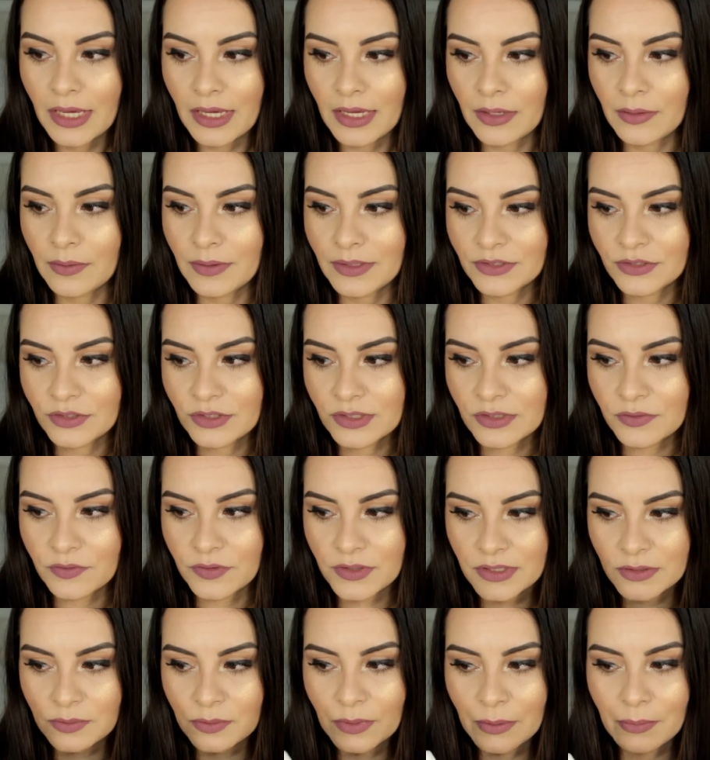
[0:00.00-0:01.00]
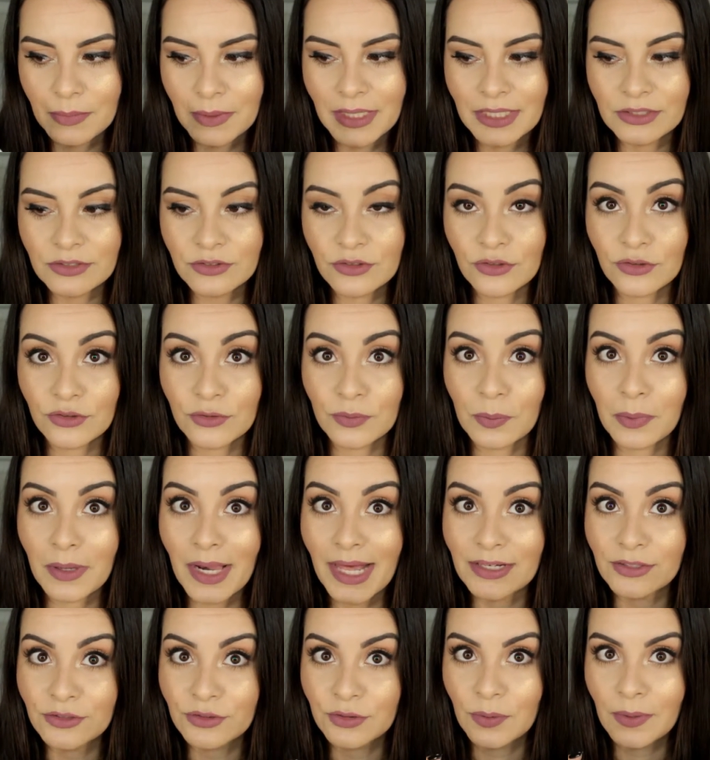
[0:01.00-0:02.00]
Eu acho que se fosse uma embalagem de
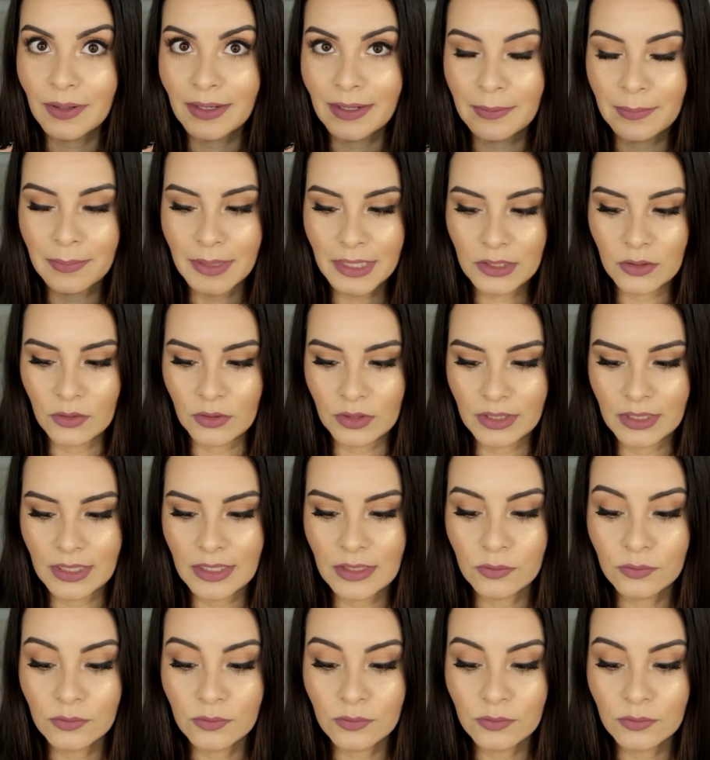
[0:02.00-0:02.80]
plástico era melhor.